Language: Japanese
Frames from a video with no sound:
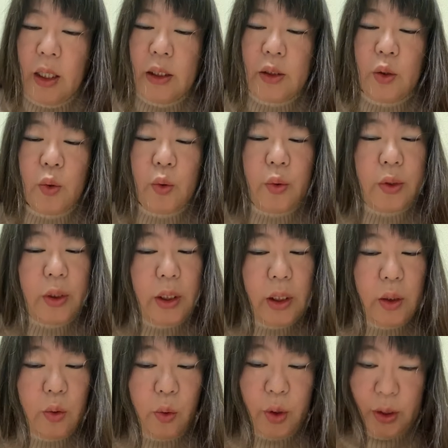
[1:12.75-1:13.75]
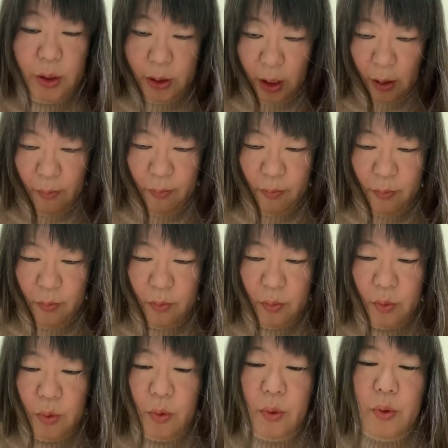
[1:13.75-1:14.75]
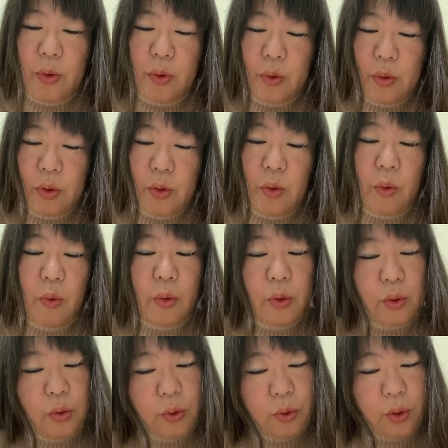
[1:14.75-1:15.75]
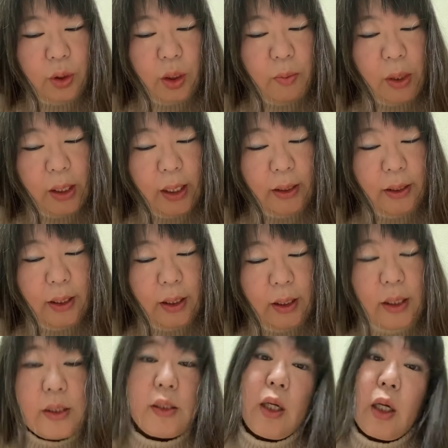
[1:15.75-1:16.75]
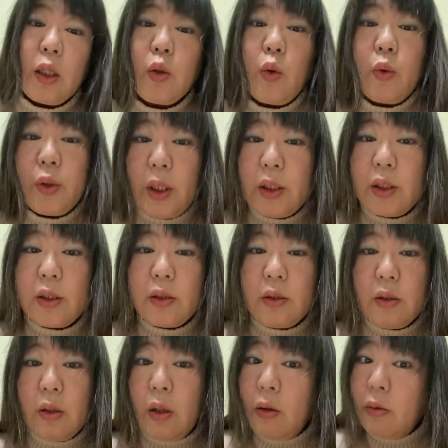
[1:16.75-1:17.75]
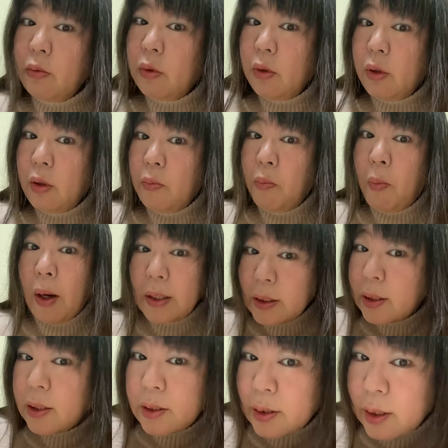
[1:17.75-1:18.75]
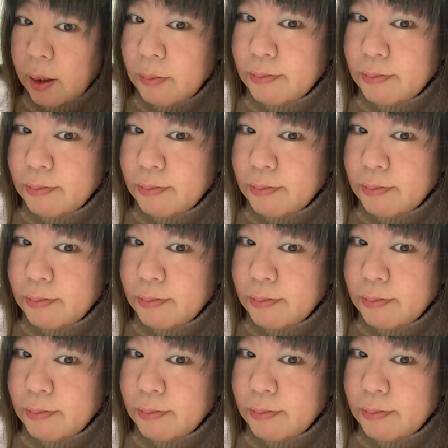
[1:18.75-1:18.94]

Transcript: そこに引っ越したという、そういう決め方が最高です。ですか